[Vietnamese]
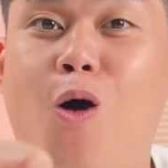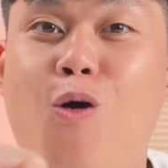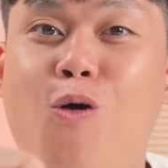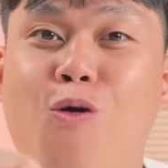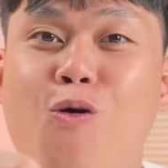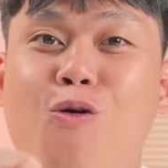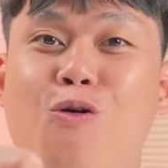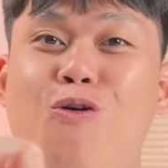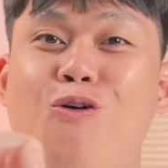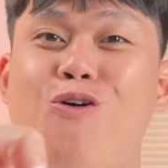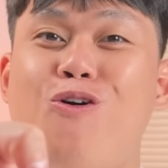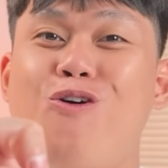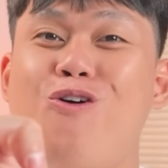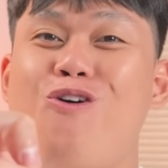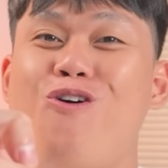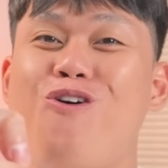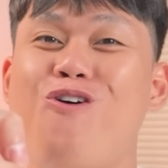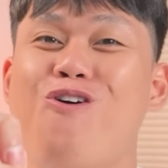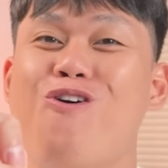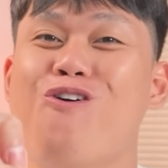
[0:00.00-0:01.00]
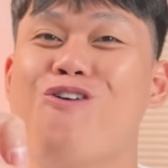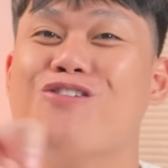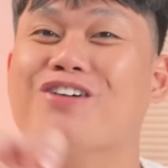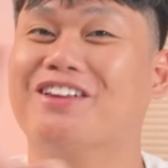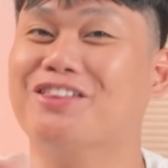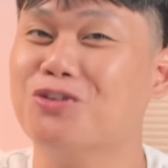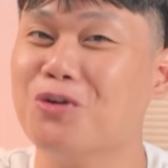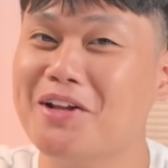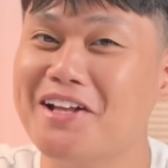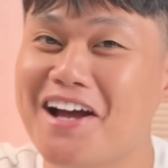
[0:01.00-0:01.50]
Oh,
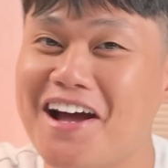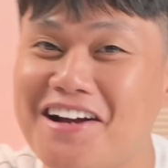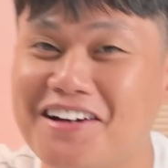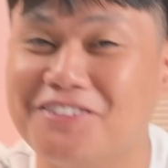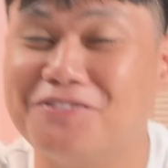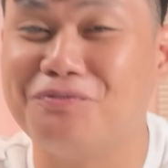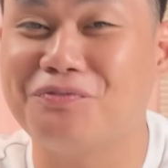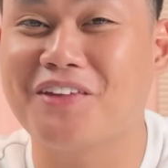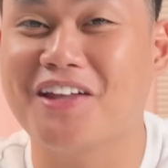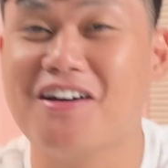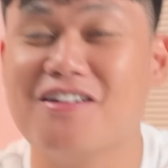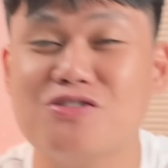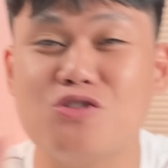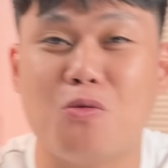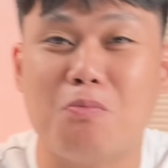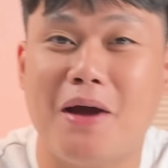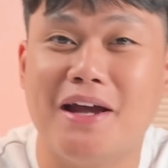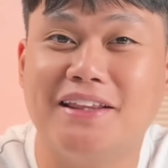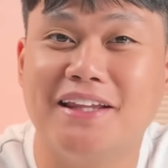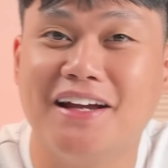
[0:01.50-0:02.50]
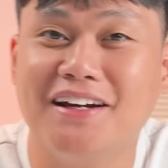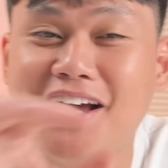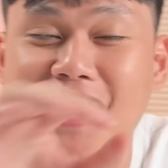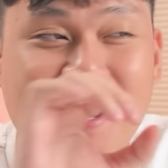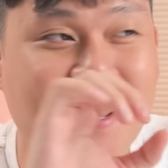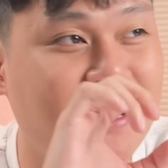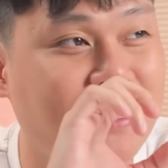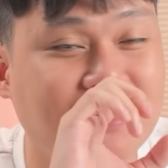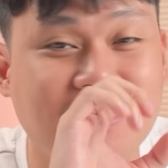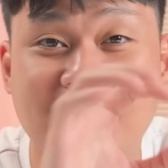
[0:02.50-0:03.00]
tuy nhiên ứng dụng máy tính
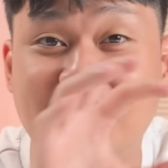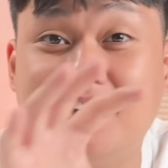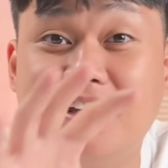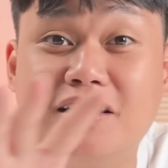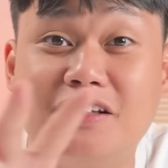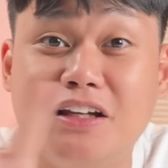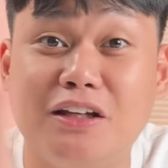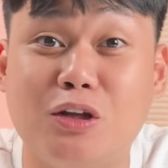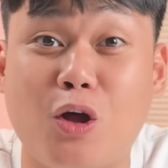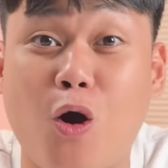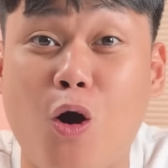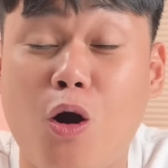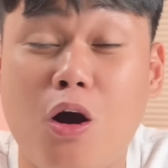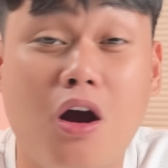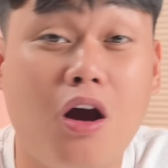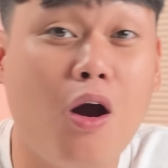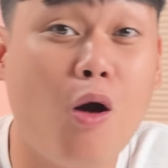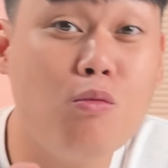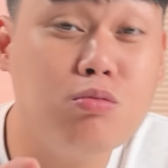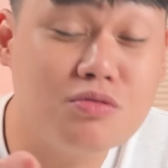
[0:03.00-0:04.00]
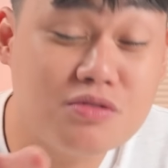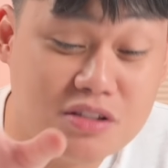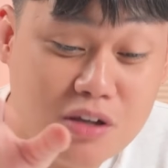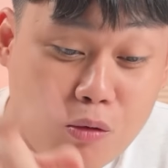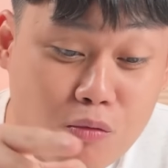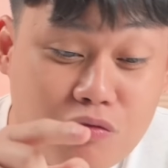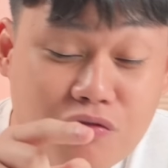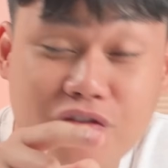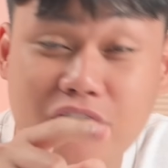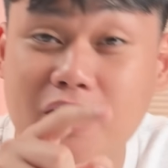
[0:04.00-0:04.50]
này thì thì thì nó không
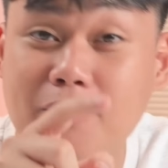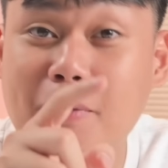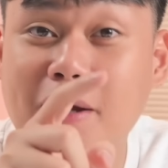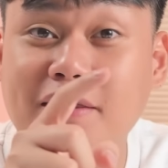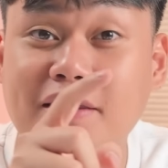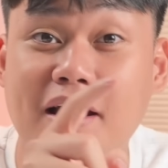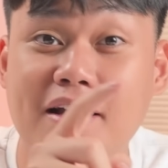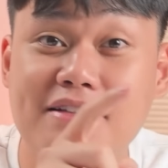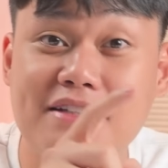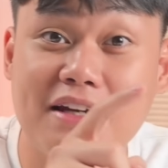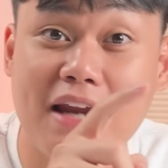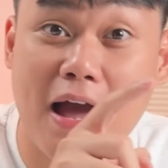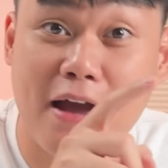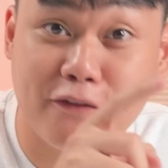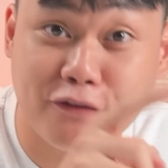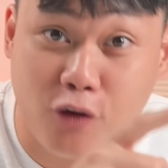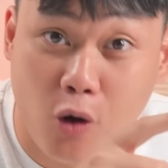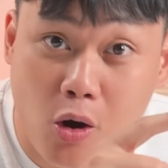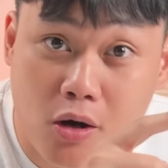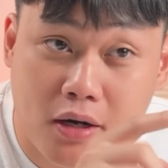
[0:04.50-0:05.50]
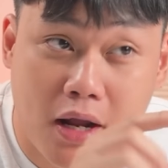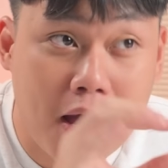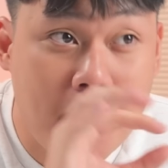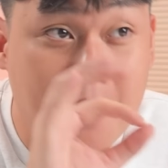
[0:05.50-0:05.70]
giống với máy tính trên iPhone